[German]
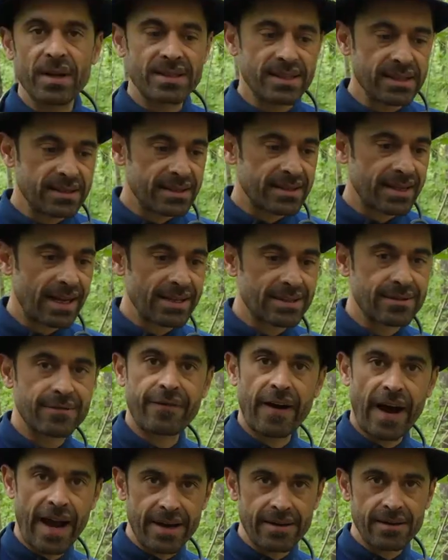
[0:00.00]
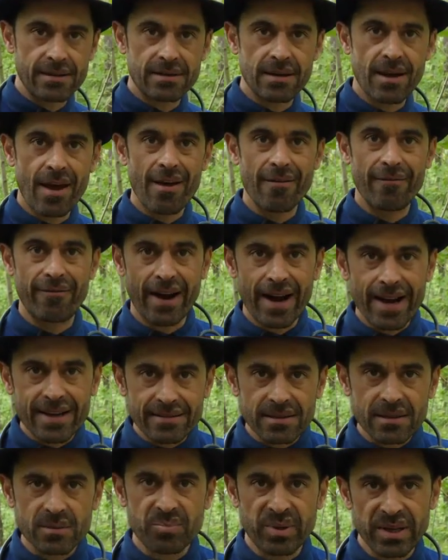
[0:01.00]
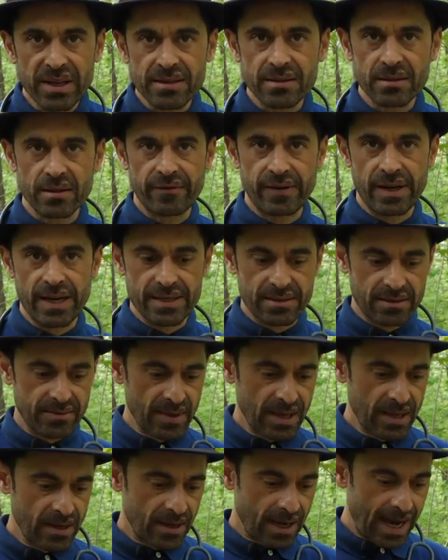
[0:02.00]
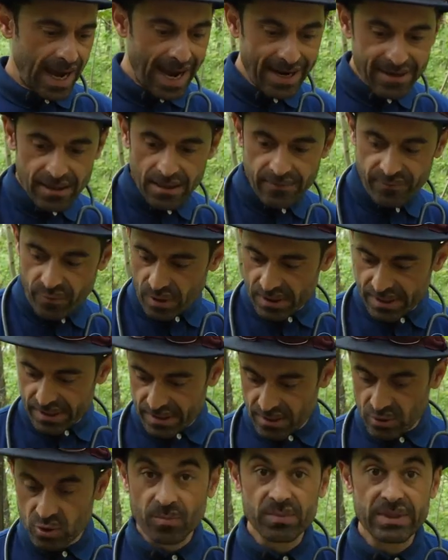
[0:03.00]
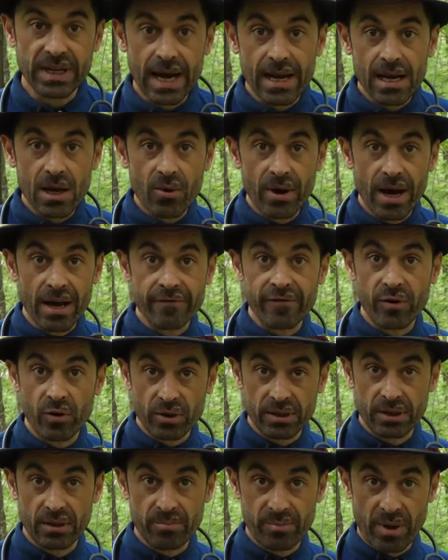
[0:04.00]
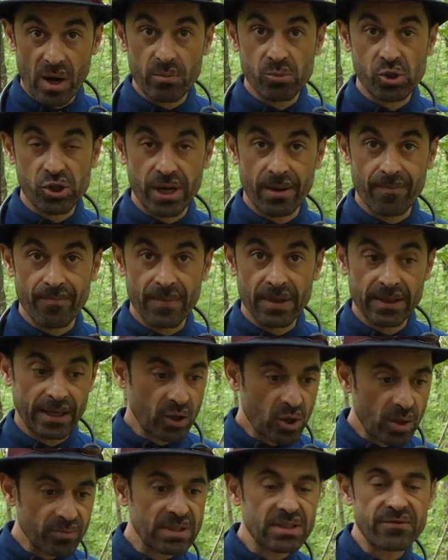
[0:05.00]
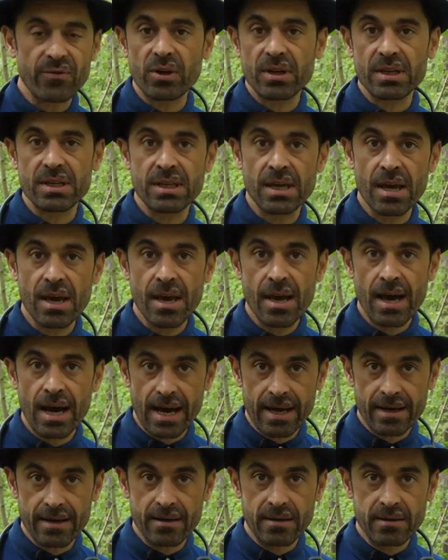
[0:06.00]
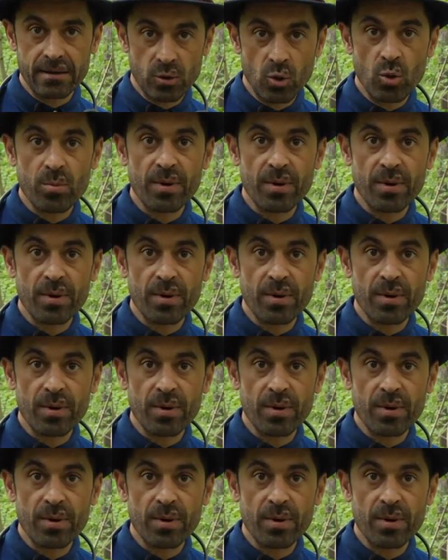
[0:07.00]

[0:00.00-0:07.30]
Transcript: man sieht es als feines, weißes Pilzgeflecht an den Wurzeln, zum Teil auch an verrotteten Baumstämmen. Dann kommt es wirklich an die